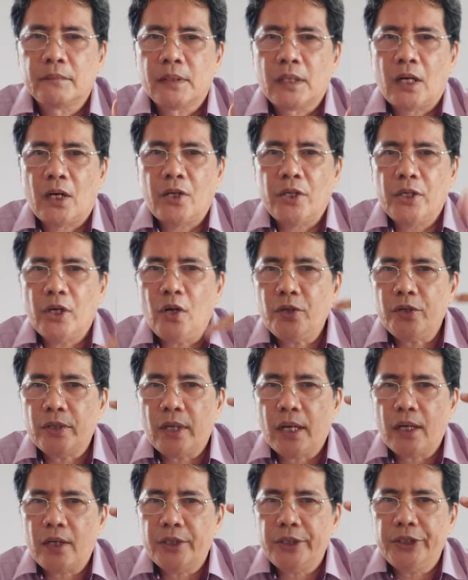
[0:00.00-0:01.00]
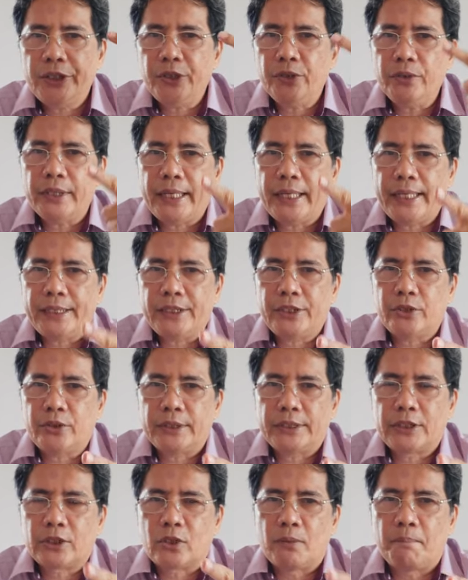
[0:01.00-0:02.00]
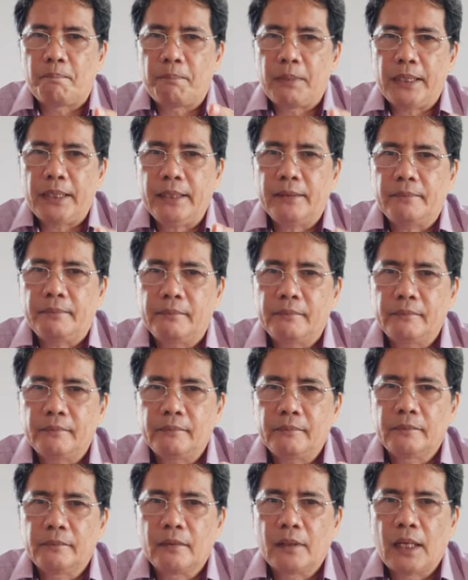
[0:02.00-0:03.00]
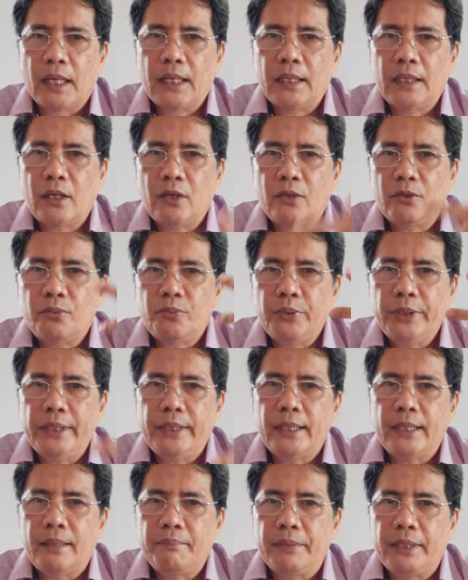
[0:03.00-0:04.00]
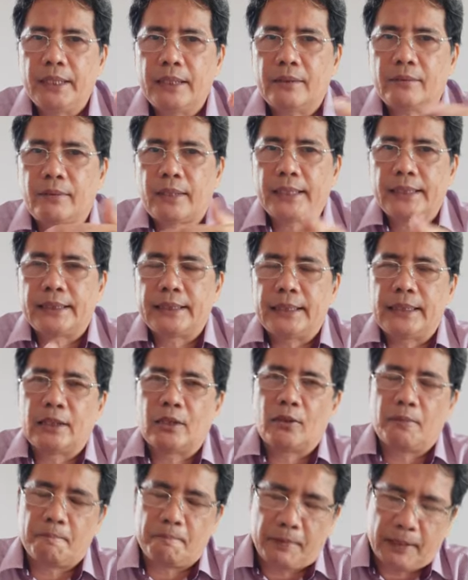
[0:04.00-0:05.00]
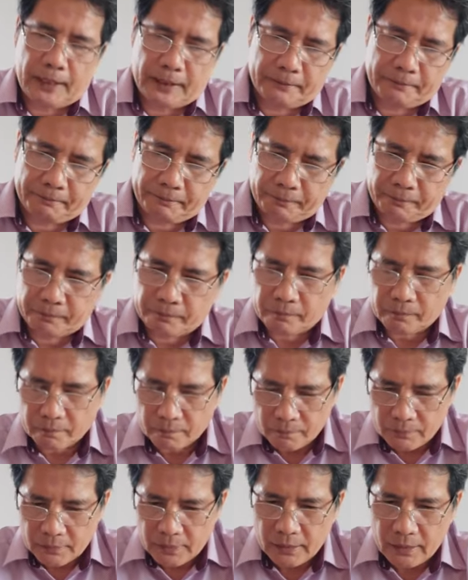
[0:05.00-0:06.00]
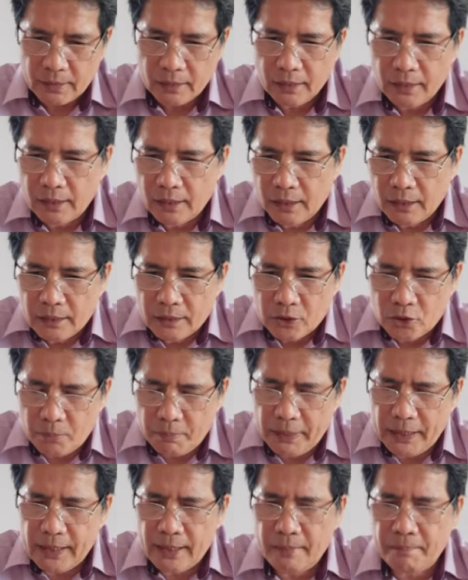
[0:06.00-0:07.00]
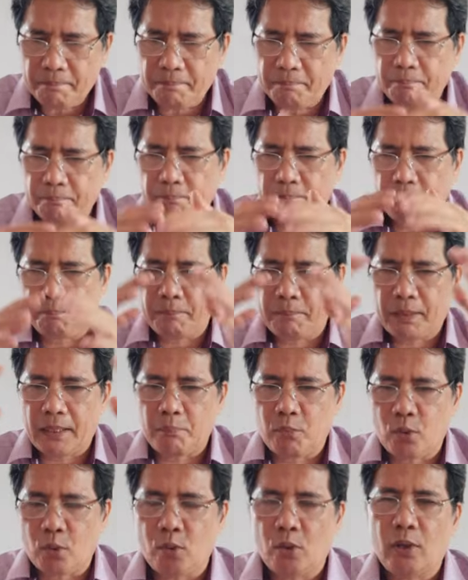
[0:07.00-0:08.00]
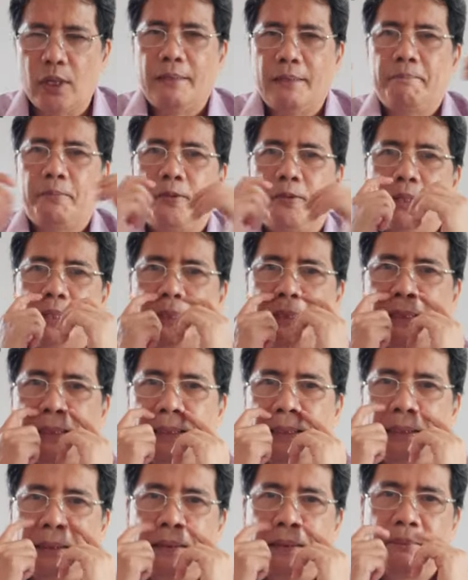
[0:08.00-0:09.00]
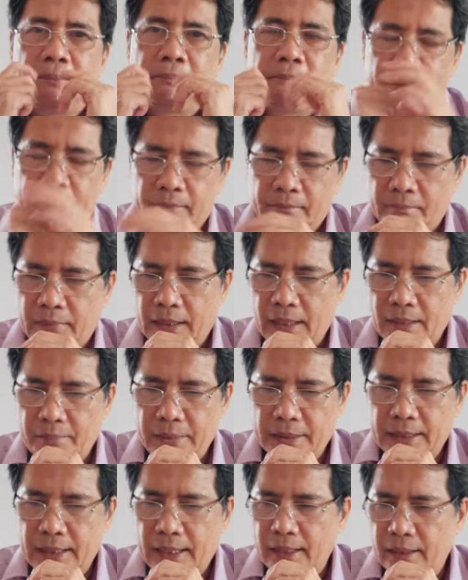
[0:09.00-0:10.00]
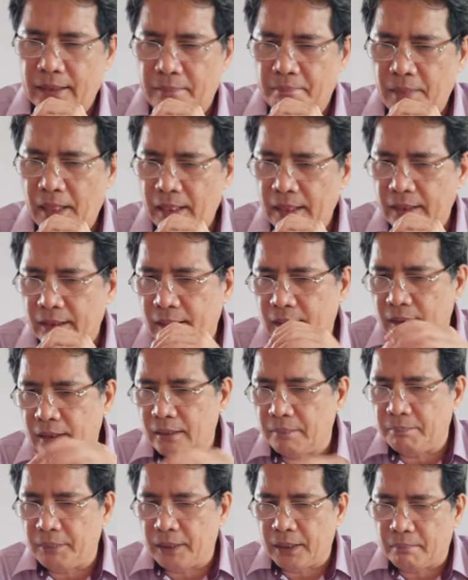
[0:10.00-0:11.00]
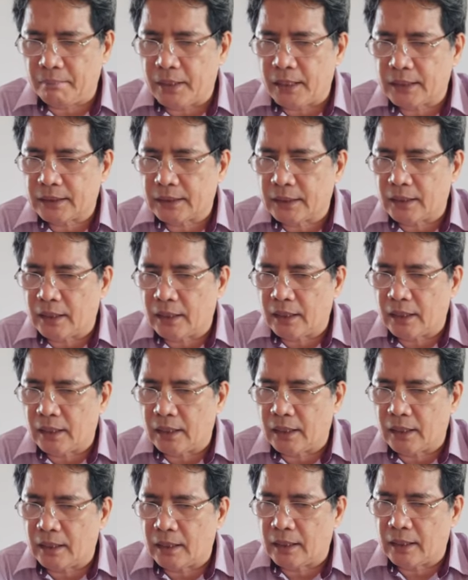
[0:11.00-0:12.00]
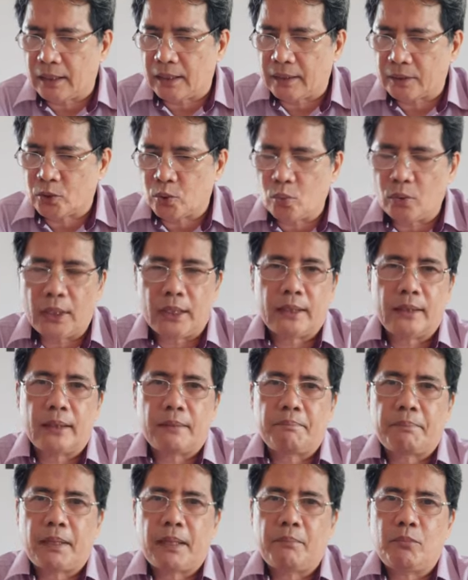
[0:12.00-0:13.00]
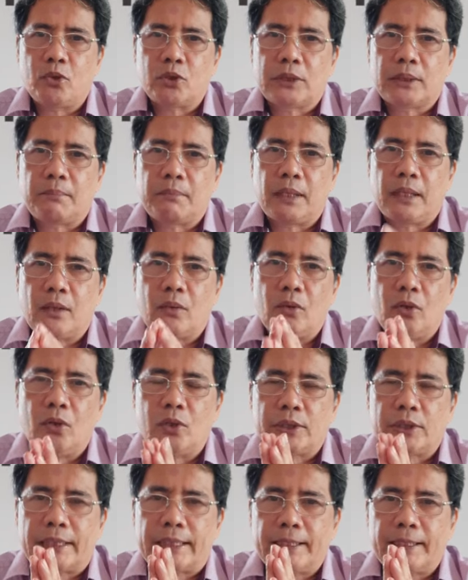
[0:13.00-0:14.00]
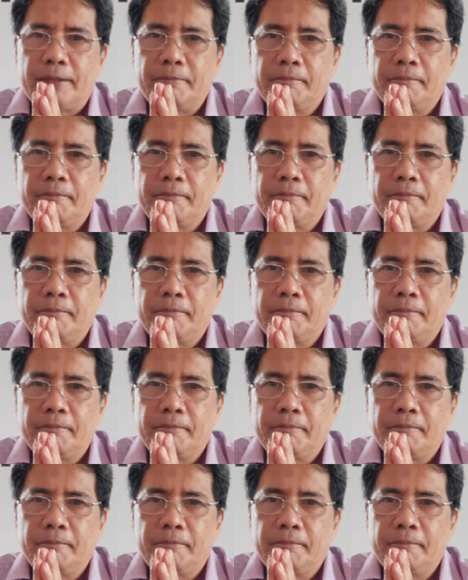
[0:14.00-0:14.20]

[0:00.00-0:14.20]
Our, no, our new nature is complete and our freedom in Christ incomplete. So bilang kabuuhan po kasi marami sa atin, bakit natin binabasa ang uh, sulat ni Pablo sa mga Kolose?